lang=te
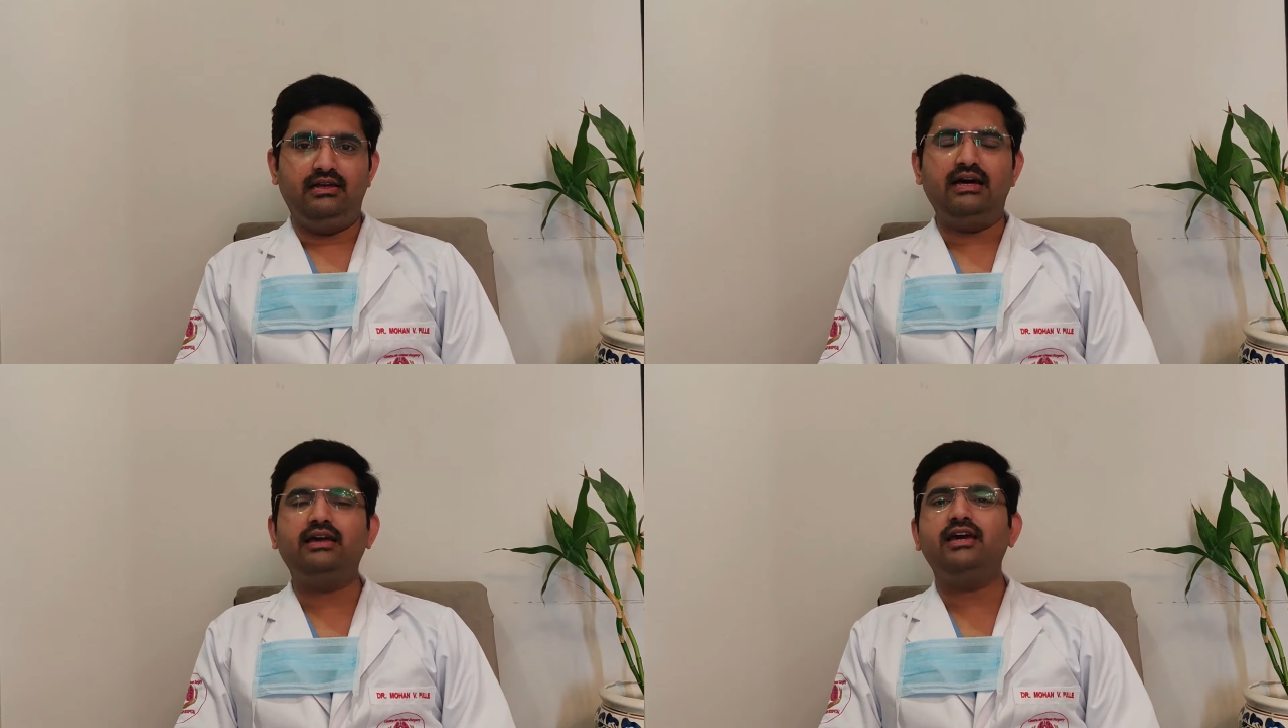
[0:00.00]

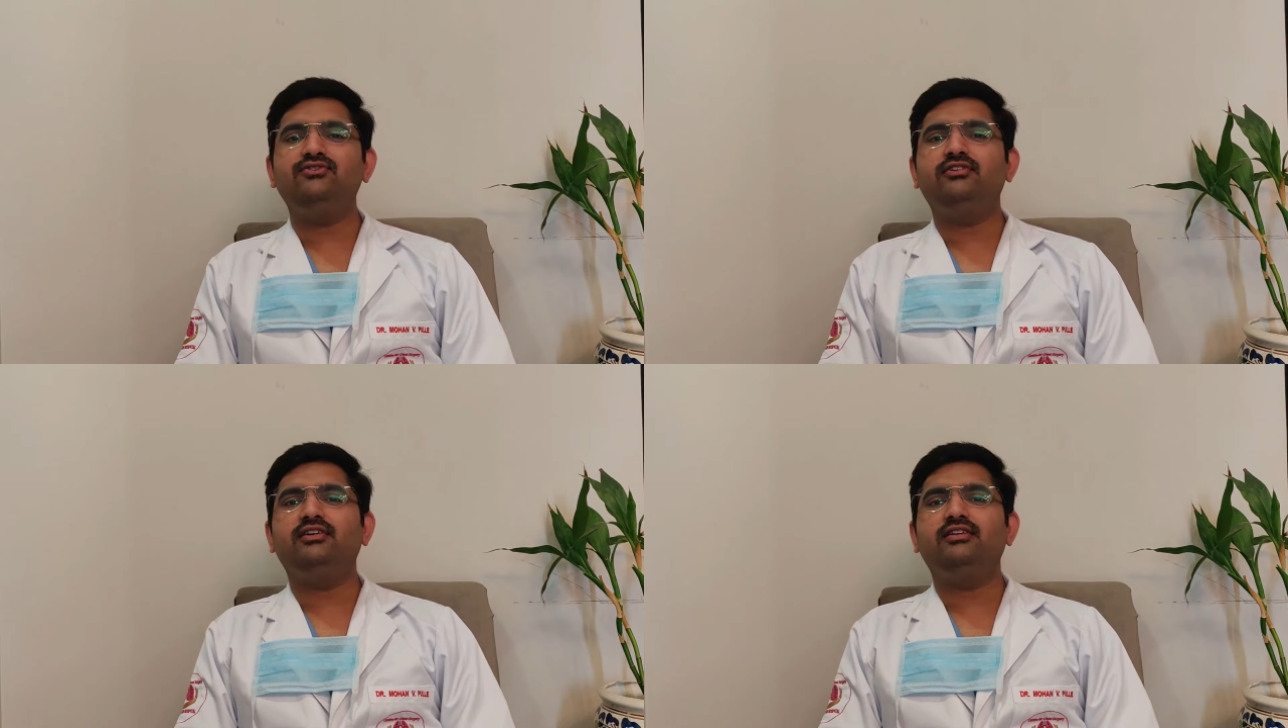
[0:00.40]
లంగ్
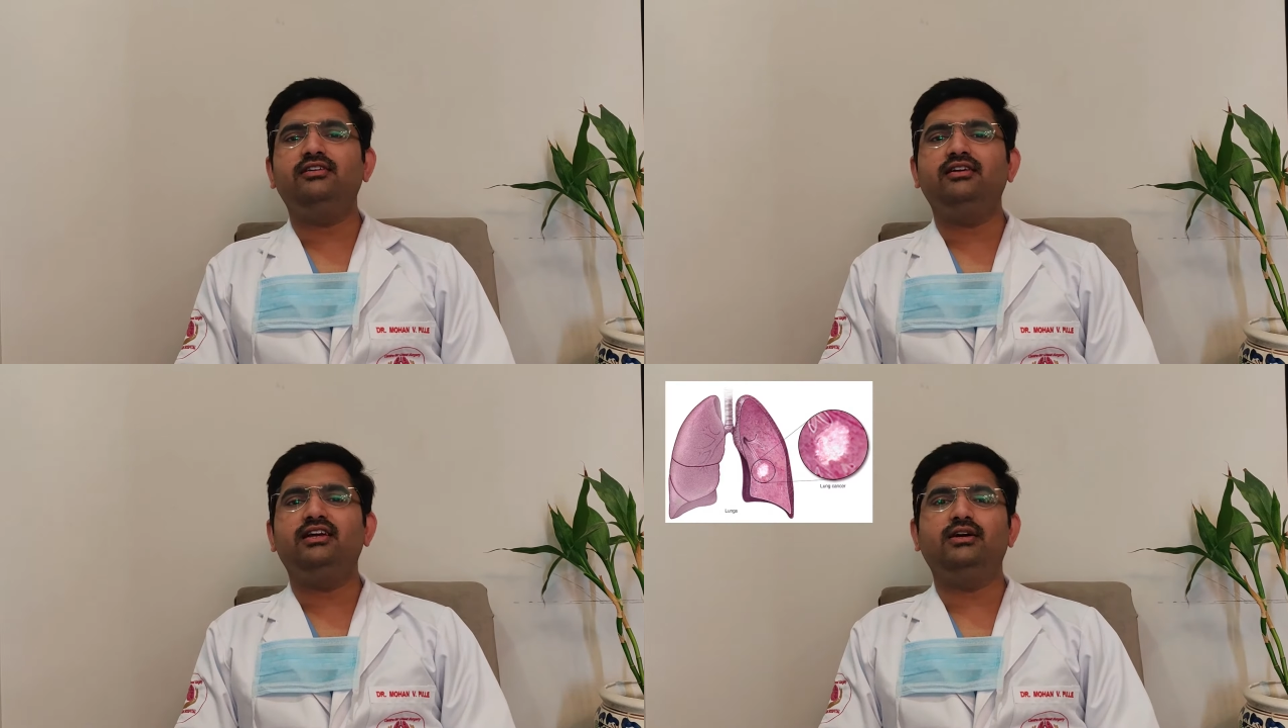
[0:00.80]
క్యాన్సర్
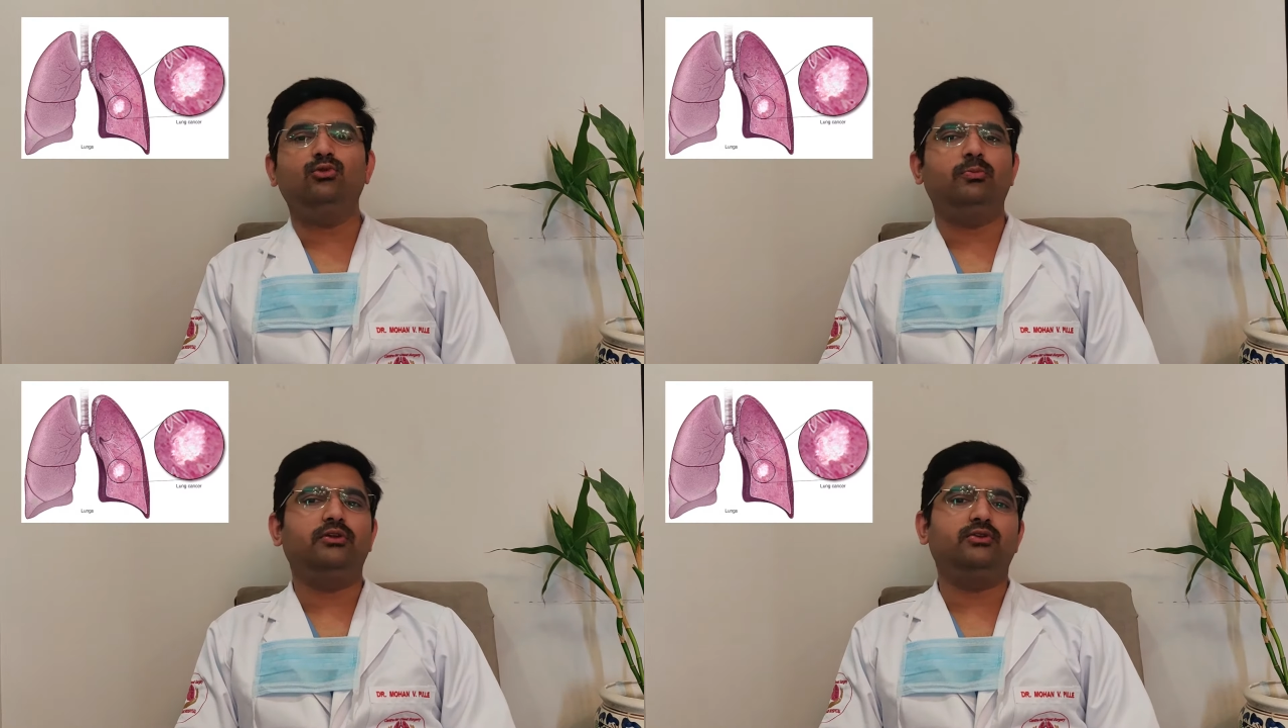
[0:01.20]
లేదా
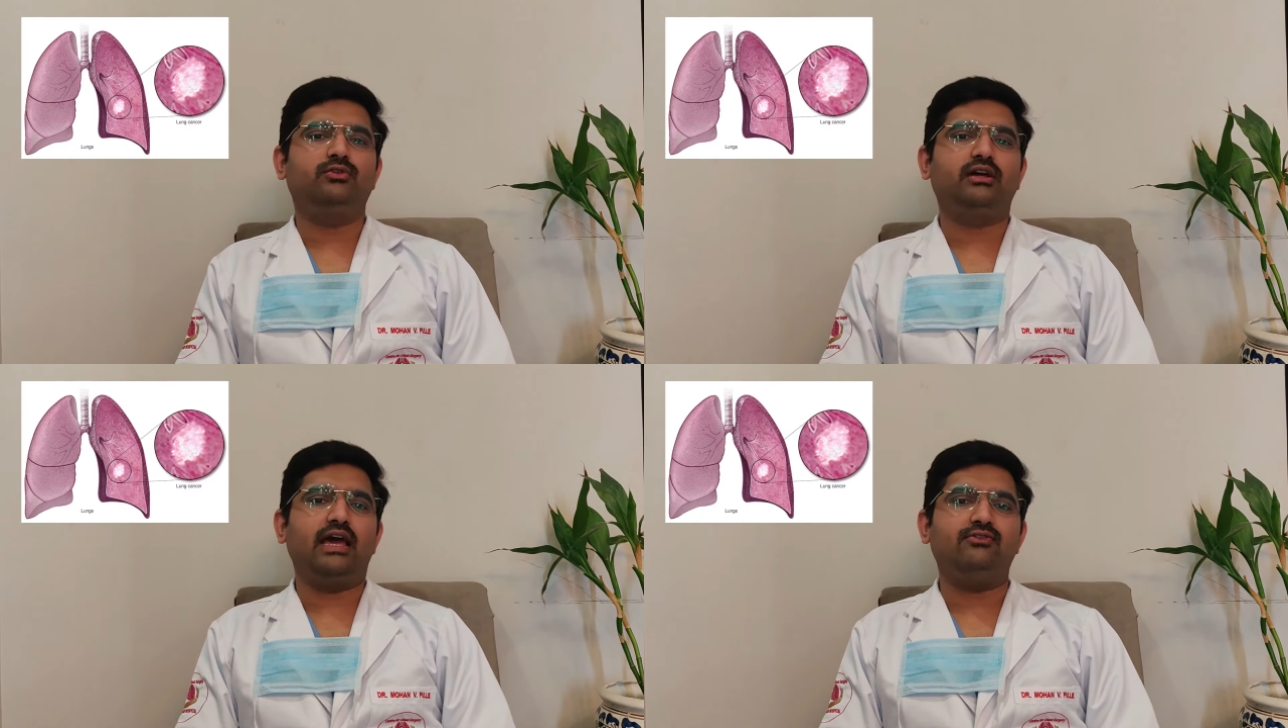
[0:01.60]

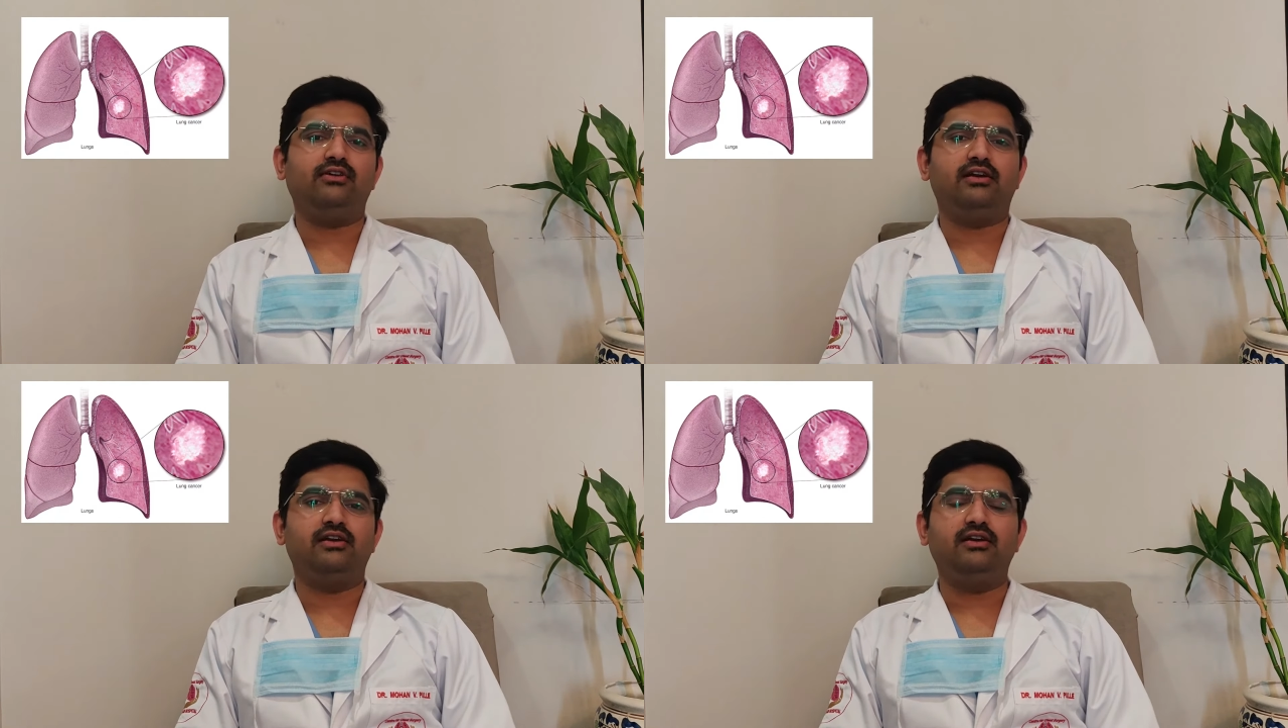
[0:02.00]
ఊపిరితిత్తుల
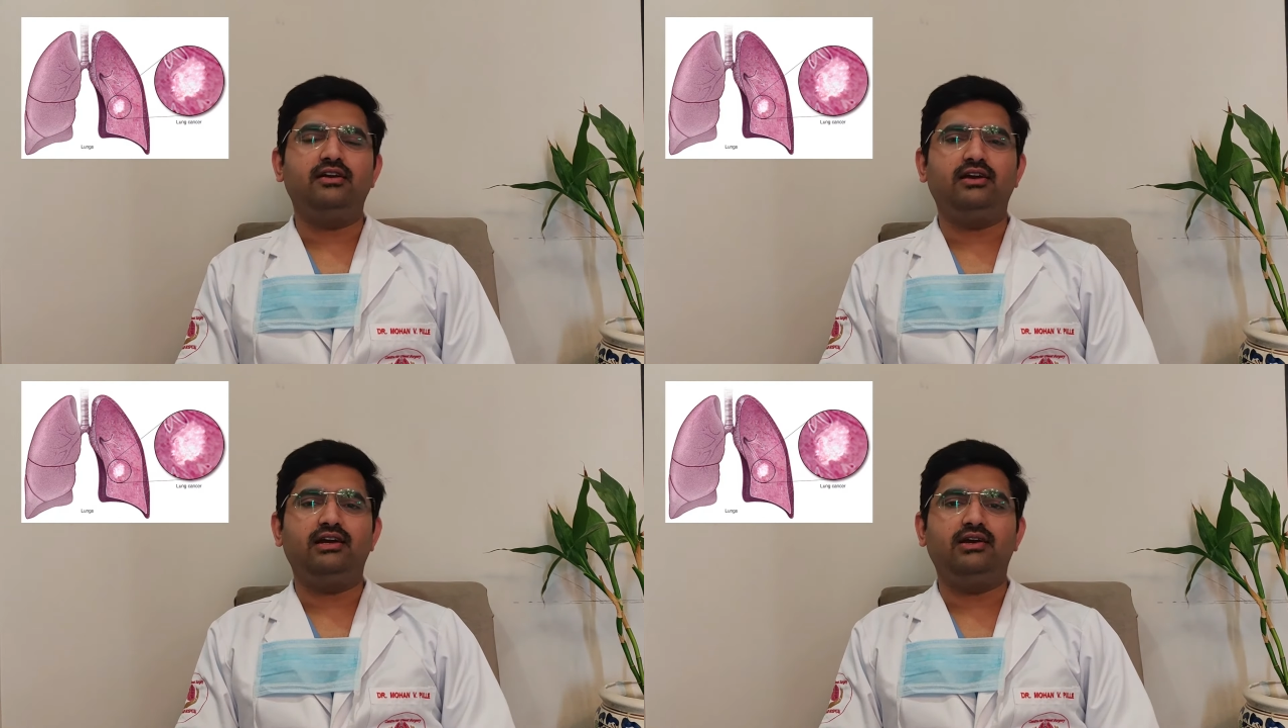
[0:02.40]
క్యాన్సర్ అంటే
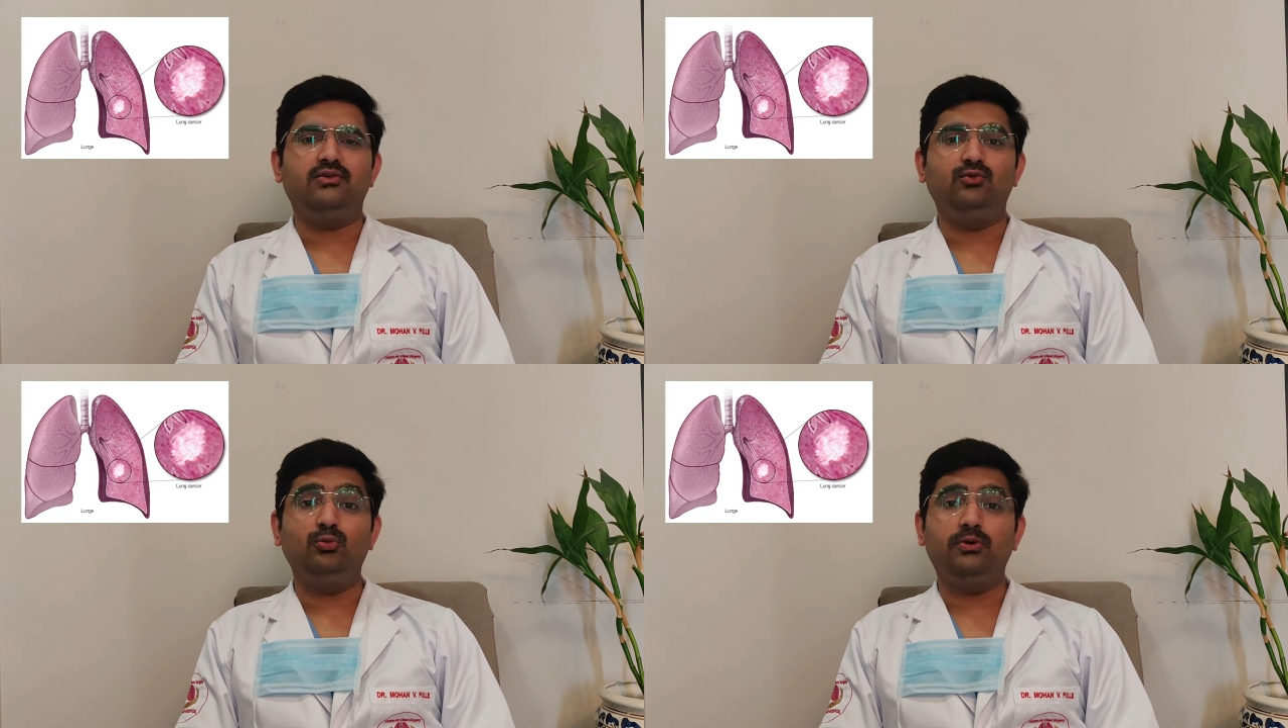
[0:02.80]

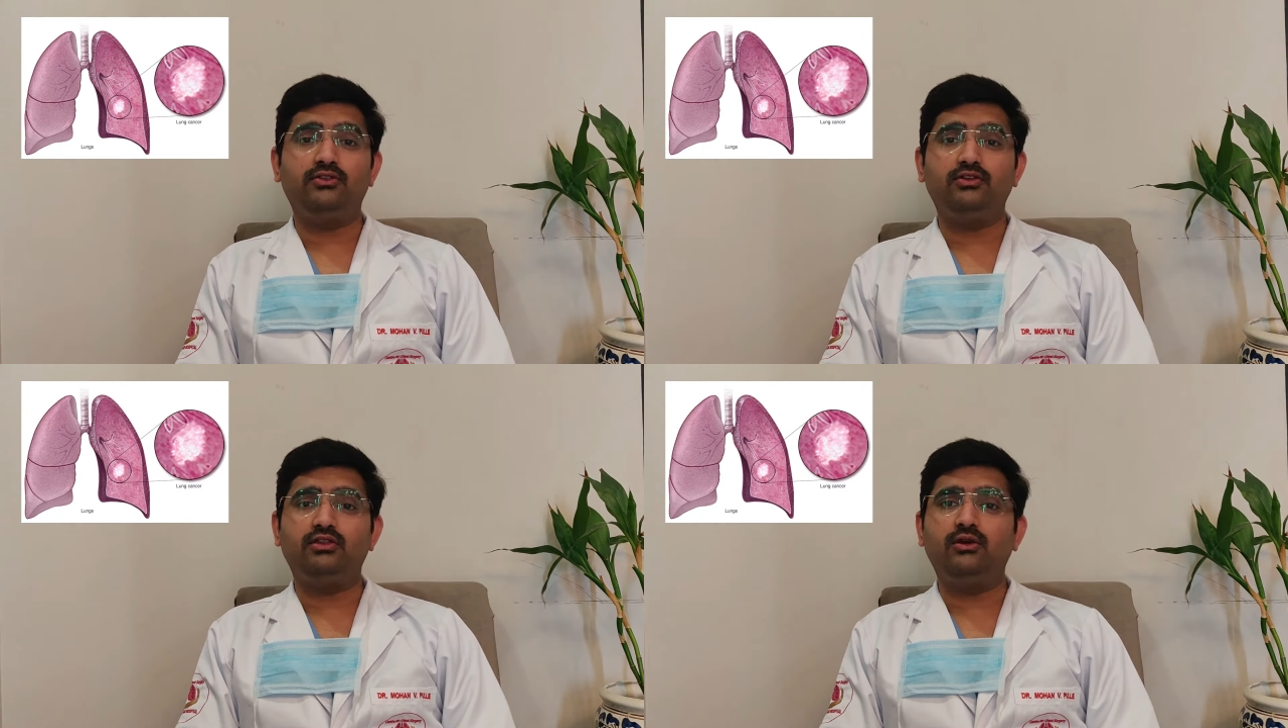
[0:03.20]

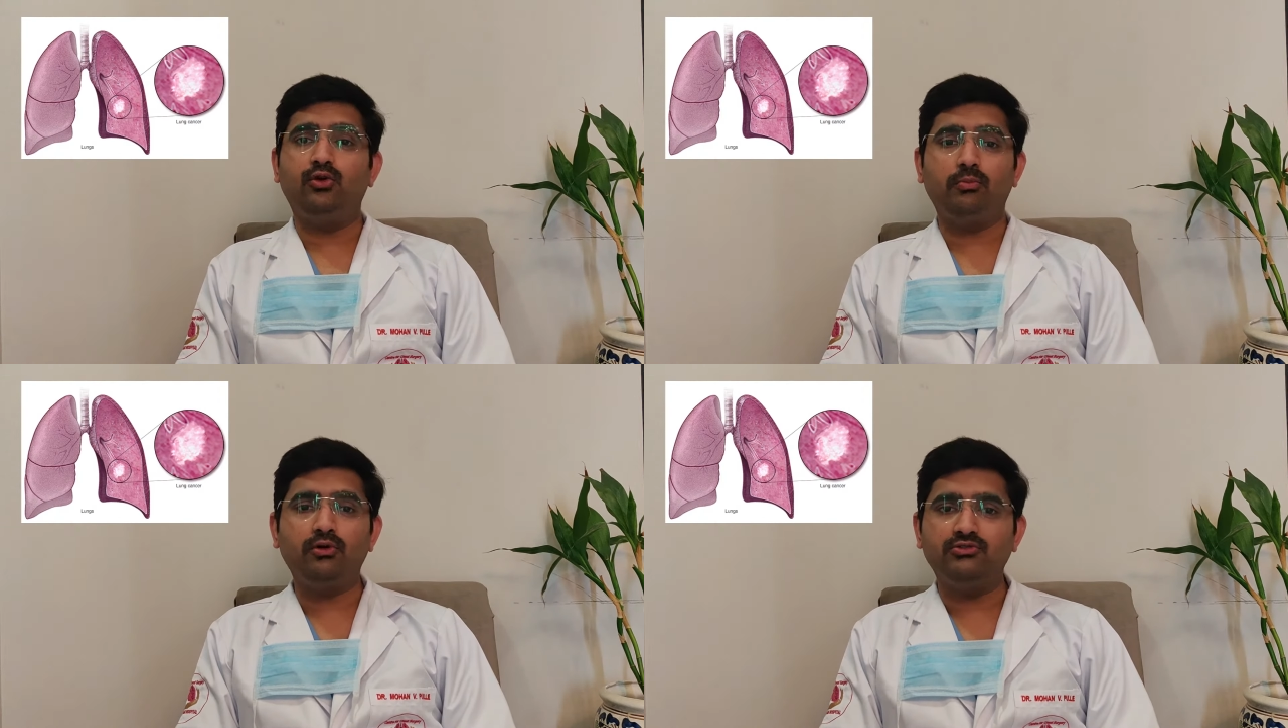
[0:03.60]
ఊపిరితిత్తుల లోపల